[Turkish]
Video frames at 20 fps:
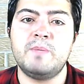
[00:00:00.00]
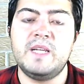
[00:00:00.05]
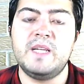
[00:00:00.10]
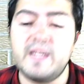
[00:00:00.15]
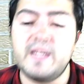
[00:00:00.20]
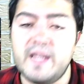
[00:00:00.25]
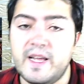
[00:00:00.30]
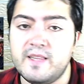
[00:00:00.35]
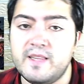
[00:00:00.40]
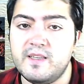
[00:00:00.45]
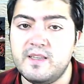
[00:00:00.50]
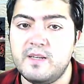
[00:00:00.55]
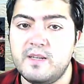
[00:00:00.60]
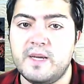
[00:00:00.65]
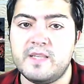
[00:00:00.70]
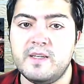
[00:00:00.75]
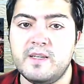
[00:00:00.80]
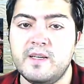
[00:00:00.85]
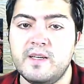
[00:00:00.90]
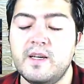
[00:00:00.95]

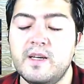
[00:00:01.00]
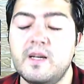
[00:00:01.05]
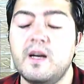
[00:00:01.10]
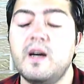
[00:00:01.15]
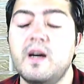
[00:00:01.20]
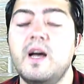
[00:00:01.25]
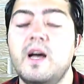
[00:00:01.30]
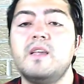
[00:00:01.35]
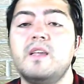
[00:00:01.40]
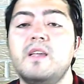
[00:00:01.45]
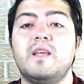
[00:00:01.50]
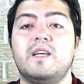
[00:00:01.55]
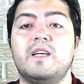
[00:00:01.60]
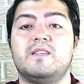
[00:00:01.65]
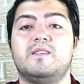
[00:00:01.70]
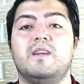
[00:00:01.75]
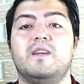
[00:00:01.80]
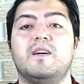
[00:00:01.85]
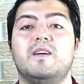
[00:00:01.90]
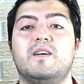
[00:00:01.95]
bilgilendirmediğini, hangi
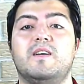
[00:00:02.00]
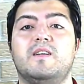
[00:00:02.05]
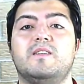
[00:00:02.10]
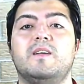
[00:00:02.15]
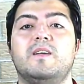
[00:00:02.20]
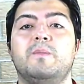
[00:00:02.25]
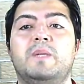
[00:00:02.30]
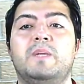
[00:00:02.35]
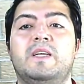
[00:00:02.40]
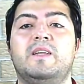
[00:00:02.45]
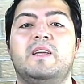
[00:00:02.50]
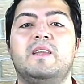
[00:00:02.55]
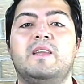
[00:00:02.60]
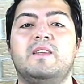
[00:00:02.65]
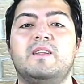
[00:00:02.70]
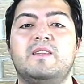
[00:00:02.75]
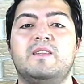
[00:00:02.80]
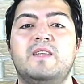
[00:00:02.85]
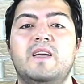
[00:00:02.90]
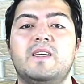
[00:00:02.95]
taslak hakkında
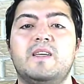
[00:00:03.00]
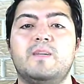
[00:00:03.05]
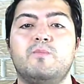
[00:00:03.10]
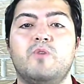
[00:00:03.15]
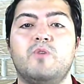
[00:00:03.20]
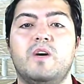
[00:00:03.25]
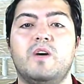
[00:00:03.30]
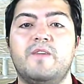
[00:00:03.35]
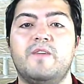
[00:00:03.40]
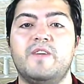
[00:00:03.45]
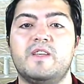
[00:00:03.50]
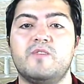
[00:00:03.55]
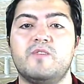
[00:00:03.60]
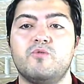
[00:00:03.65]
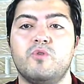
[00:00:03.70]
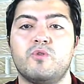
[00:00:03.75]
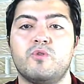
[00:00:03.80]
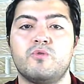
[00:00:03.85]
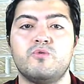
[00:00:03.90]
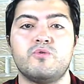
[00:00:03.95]
bilgilendirdiler ki muhalefeti
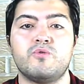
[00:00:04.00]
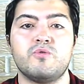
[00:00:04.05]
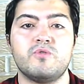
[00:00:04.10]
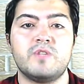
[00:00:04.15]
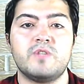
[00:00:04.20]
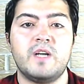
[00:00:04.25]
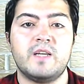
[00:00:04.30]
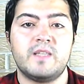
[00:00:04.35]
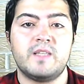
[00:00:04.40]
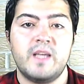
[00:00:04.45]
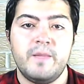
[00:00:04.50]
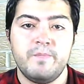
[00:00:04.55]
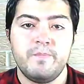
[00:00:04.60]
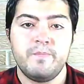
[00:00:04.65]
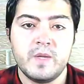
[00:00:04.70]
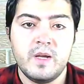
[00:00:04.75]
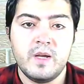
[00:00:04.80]
doğru düzgün zaten.